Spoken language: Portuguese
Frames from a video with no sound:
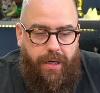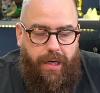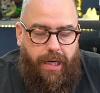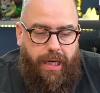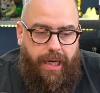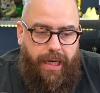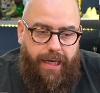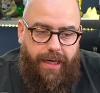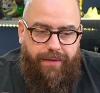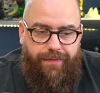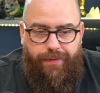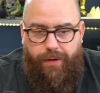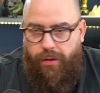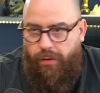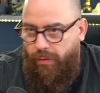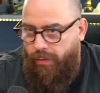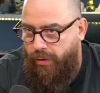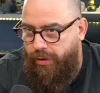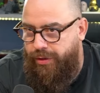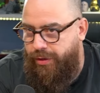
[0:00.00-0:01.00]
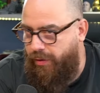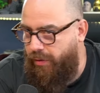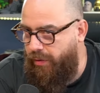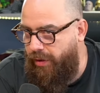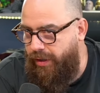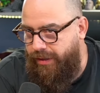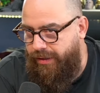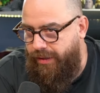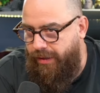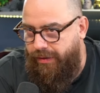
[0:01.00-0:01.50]
e falou um monte de
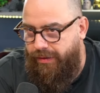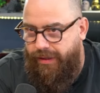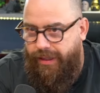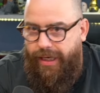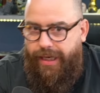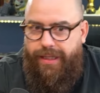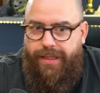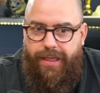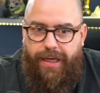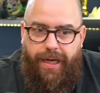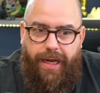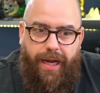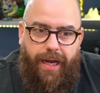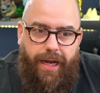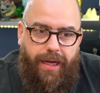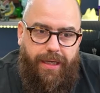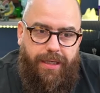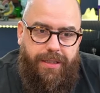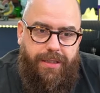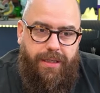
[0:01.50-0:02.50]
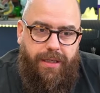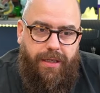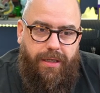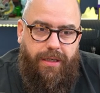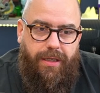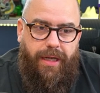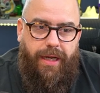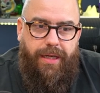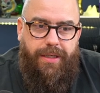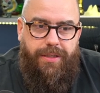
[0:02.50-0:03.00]
coisa, tal, entre eles,
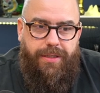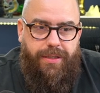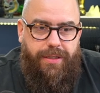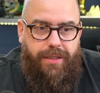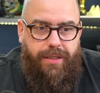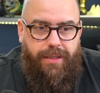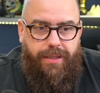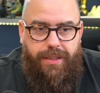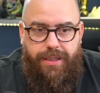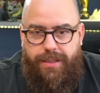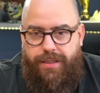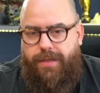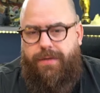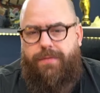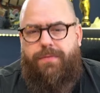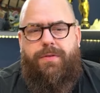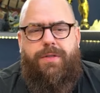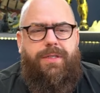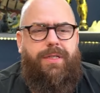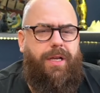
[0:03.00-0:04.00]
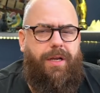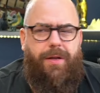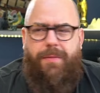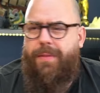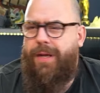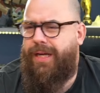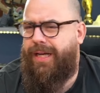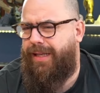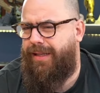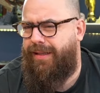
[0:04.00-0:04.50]
né, te disse que você era
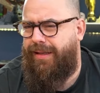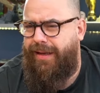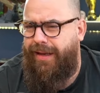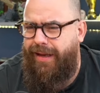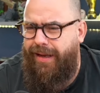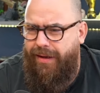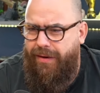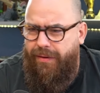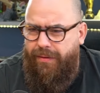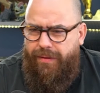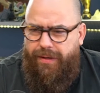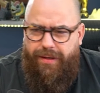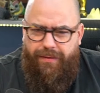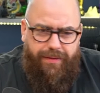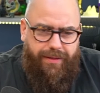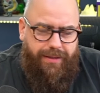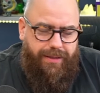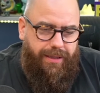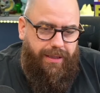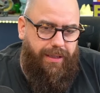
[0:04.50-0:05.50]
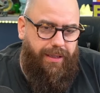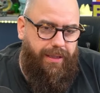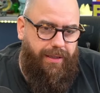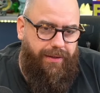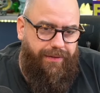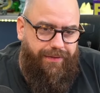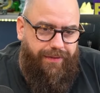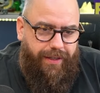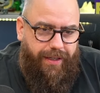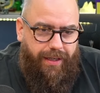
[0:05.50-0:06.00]
marqueteiro, que você,
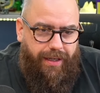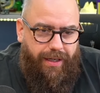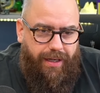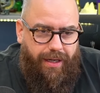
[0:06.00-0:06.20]
enfim,